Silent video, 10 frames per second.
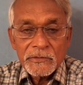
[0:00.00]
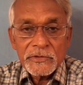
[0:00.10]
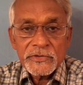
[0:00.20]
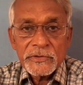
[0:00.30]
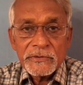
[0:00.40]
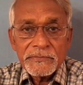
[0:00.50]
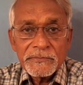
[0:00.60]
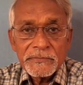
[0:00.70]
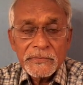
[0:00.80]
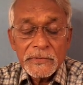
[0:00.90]
दोस्तों
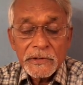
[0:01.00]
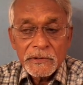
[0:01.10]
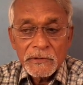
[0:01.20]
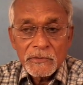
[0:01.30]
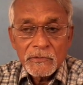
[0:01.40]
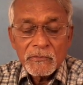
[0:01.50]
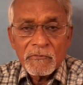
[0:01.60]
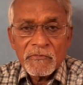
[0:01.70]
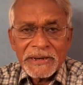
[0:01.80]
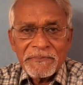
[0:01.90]

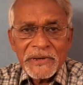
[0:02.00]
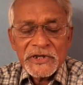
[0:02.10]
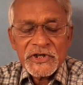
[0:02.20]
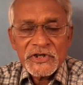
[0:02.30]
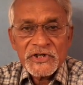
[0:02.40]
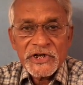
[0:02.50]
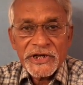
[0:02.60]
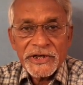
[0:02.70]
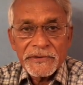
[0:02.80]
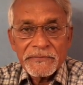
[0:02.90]
वो वाइब्रेशन से
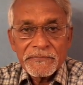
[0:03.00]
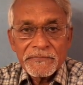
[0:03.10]
ही